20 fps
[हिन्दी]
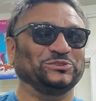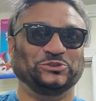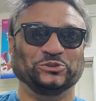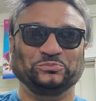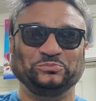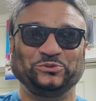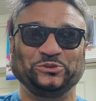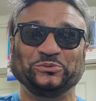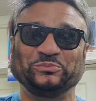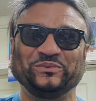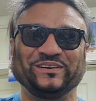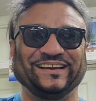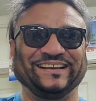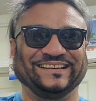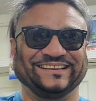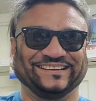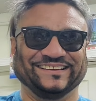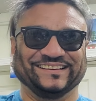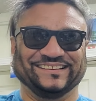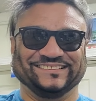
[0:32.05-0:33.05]
चुप चुप के
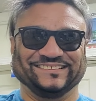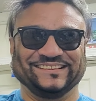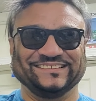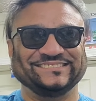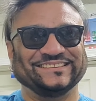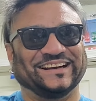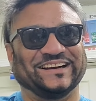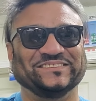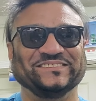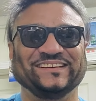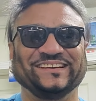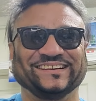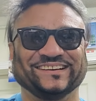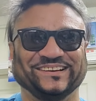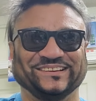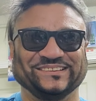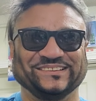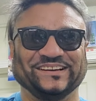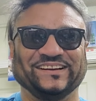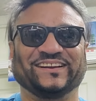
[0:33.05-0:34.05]
नहीं करते सामने
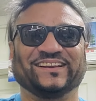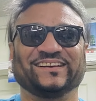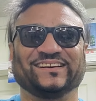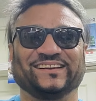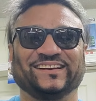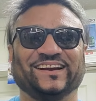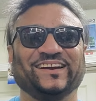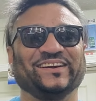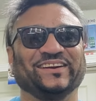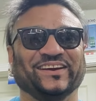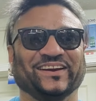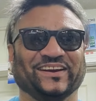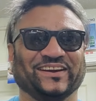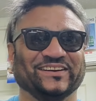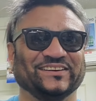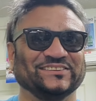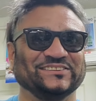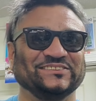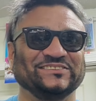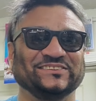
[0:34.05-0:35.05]
करते डरना है क्या है
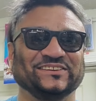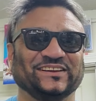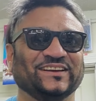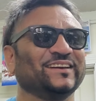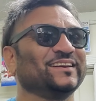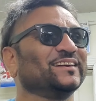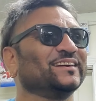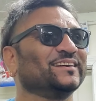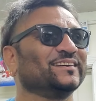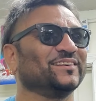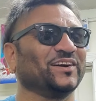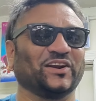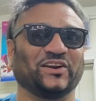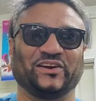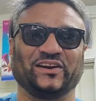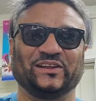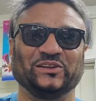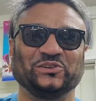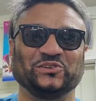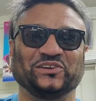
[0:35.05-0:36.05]
किसी से
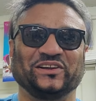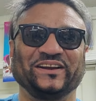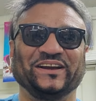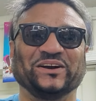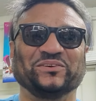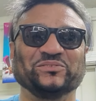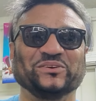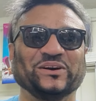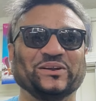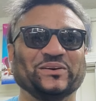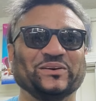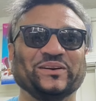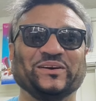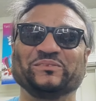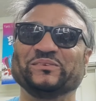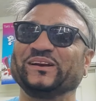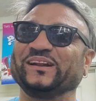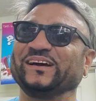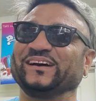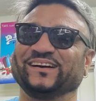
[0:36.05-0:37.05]
करना है तो हम करो ना
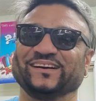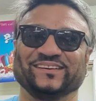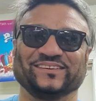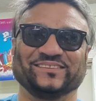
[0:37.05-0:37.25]
बेटा